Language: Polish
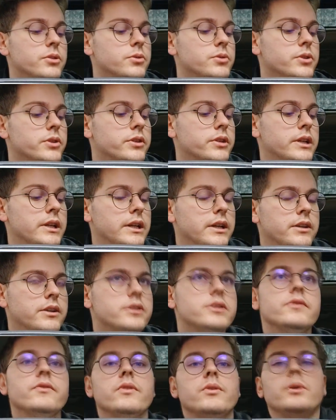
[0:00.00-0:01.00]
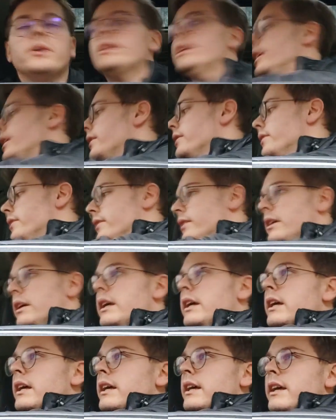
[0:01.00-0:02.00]
że dużo. Jeszcze w ogóle na
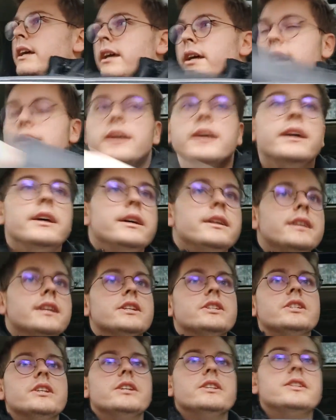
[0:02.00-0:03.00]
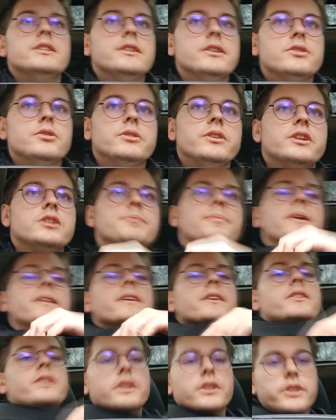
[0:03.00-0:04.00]
nieszczęście zaczął deszcz
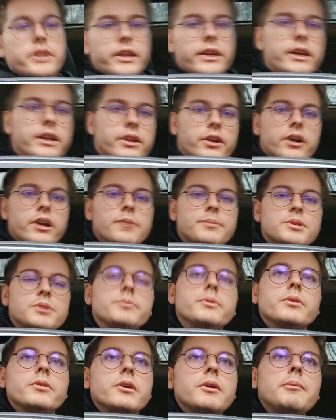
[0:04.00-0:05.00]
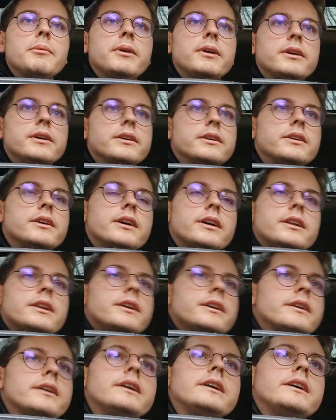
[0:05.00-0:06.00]
padać, także trochę przymokłem, e,
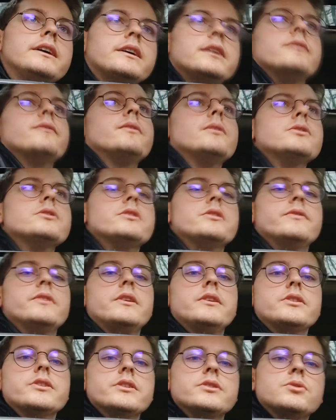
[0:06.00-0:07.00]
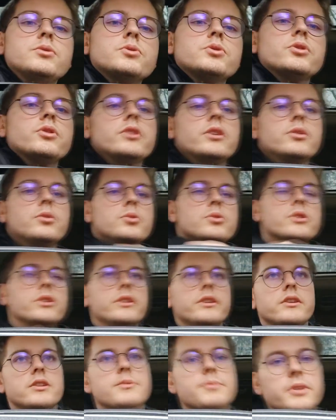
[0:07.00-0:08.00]
ale może się wydawać, że jest dużo,
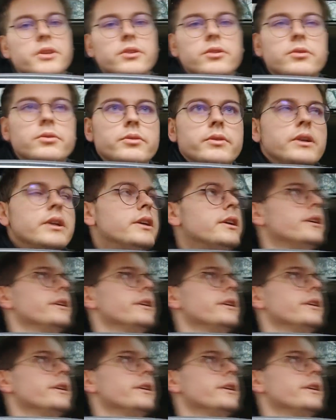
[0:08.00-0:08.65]
niedużo tego sprzętu.